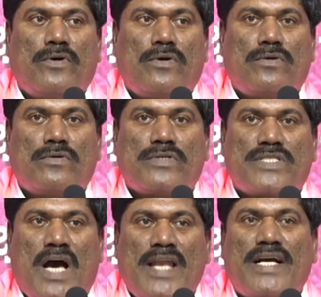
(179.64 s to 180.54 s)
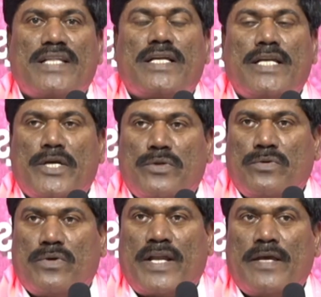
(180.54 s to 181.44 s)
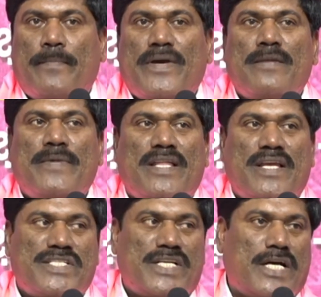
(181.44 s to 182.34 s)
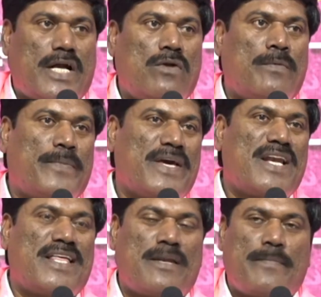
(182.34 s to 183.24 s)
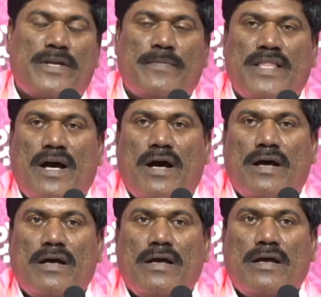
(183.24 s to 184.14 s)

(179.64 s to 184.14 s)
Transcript: ఇప్పుడు స్థానికత లేదు అనే పేరు మీద రేషన్ కార్డులో పేరు లేదనే పేరు మీద